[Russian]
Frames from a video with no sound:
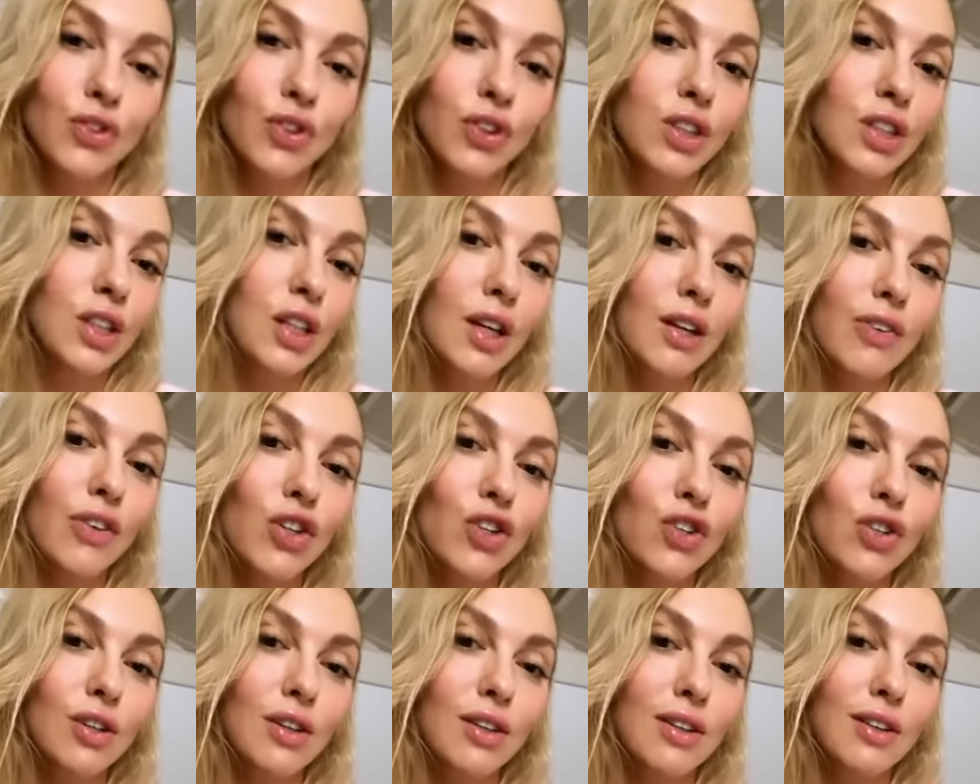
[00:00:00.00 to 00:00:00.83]

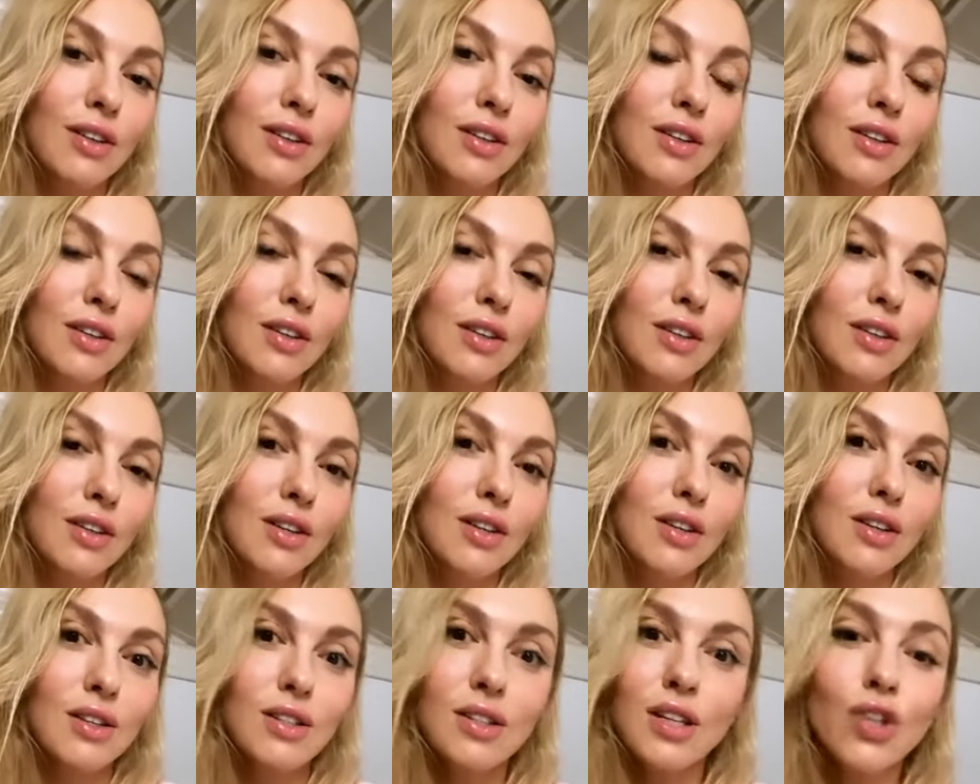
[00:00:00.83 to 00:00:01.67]
Девочка
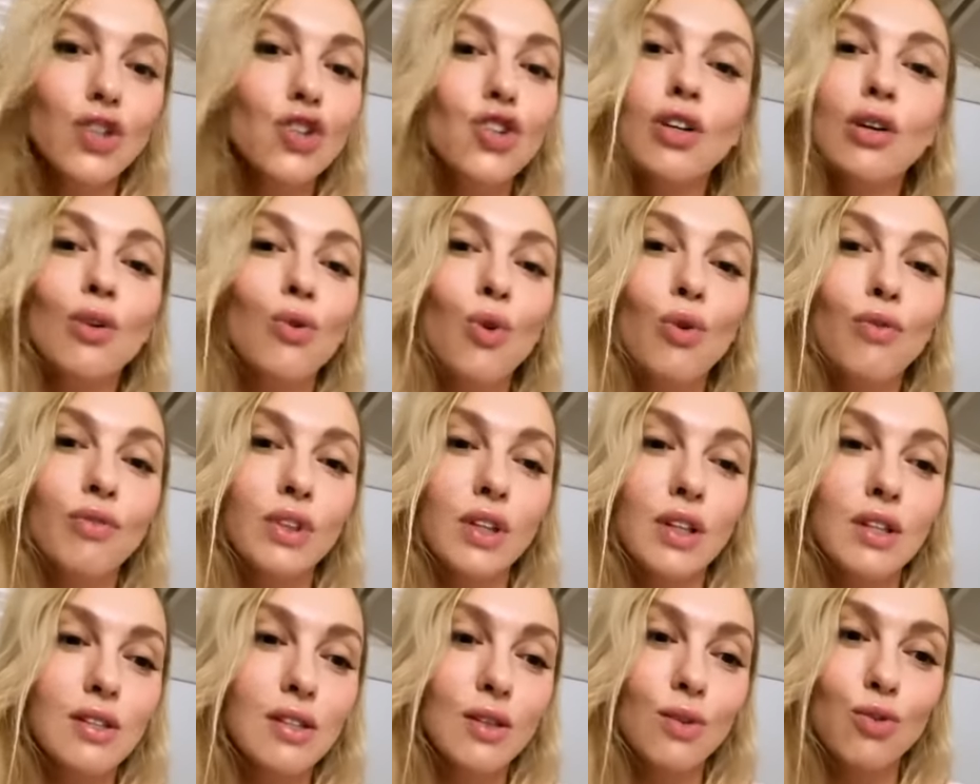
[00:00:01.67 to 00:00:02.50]

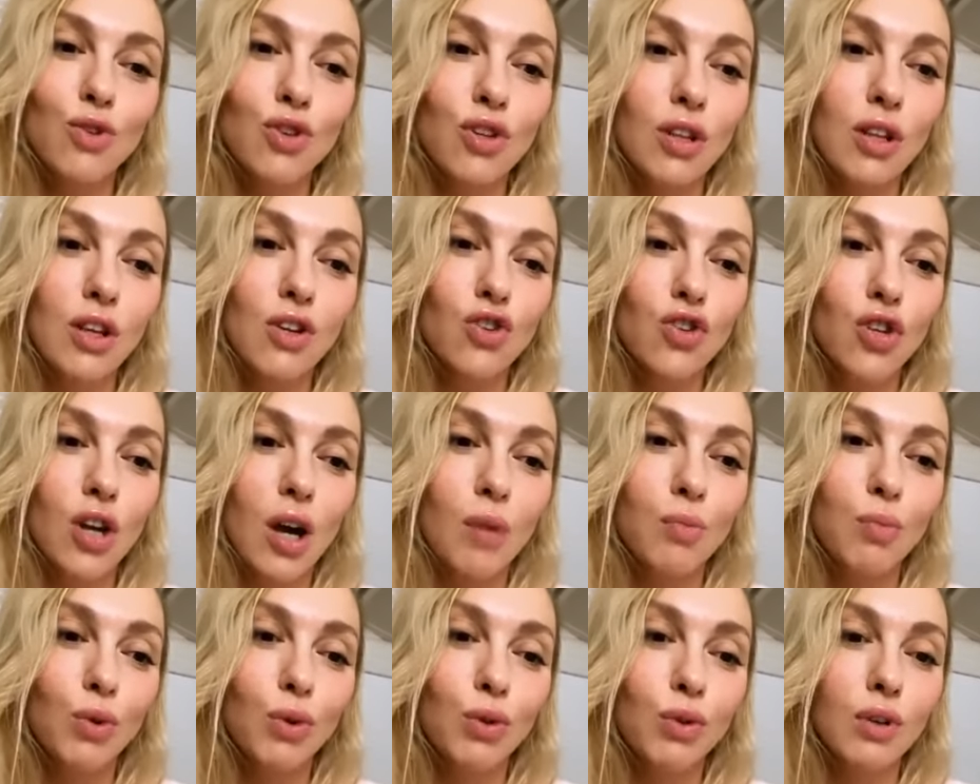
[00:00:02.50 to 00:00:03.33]
зачарованно слушала жабу.